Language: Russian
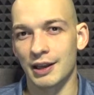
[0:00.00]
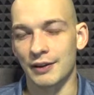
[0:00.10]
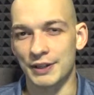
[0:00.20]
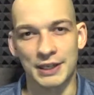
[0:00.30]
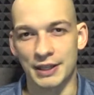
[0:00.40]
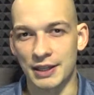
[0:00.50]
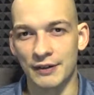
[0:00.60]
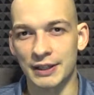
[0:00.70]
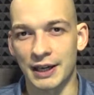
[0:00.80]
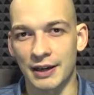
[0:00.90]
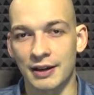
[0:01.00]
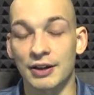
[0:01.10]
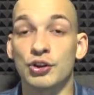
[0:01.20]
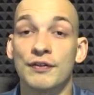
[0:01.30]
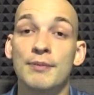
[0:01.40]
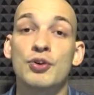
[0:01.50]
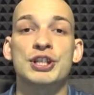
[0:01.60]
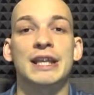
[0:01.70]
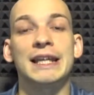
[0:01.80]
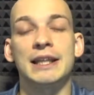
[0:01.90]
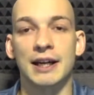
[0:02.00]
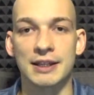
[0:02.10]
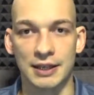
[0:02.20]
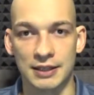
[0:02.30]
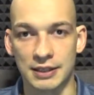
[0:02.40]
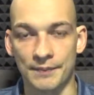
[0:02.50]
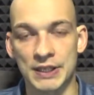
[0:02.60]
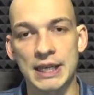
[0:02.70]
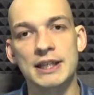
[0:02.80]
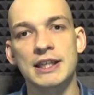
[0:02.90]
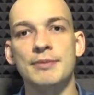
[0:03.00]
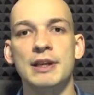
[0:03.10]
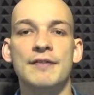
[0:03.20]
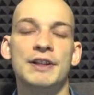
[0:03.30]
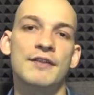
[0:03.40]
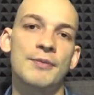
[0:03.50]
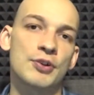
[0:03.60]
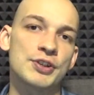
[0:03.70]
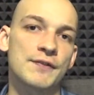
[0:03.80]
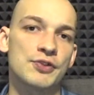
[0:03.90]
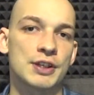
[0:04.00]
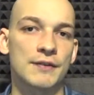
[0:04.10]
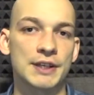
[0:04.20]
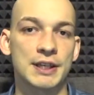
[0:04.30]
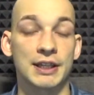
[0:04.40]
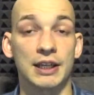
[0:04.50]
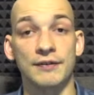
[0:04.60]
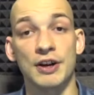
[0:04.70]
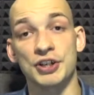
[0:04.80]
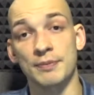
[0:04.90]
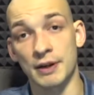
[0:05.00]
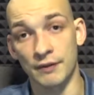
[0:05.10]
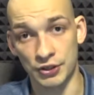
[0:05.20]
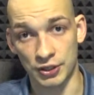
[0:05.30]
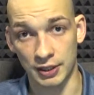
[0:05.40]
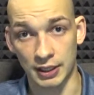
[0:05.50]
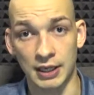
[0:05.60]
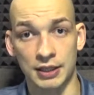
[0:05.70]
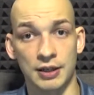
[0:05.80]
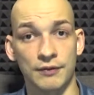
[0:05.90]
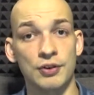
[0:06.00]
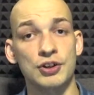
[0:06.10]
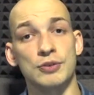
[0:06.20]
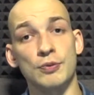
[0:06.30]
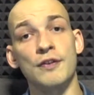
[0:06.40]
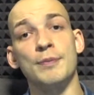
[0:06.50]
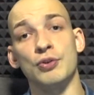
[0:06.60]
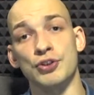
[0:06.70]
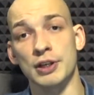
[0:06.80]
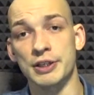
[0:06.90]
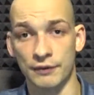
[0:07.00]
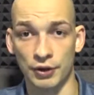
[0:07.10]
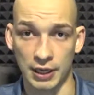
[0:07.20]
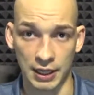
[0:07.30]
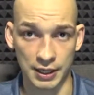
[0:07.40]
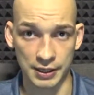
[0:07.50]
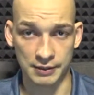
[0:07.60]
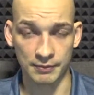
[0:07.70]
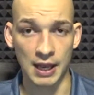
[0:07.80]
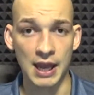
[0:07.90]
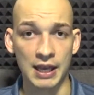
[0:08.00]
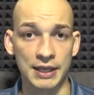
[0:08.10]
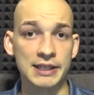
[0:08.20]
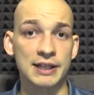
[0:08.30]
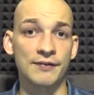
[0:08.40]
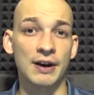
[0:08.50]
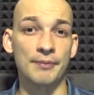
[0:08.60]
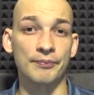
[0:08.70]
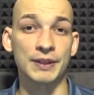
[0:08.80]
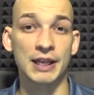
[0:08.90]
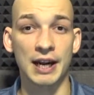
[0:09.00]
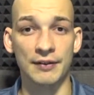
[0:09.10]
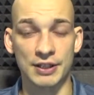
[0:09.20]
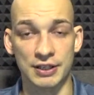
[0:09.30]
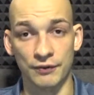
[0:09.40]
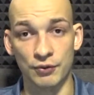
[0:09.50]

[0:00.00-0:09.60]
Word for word: ведь это не вода, но вам может это хотеться. Здесь на самом деле в этом вопросе все зависит от ваших привычек и от того, к чему вы приучили свой организм. Если вам нравится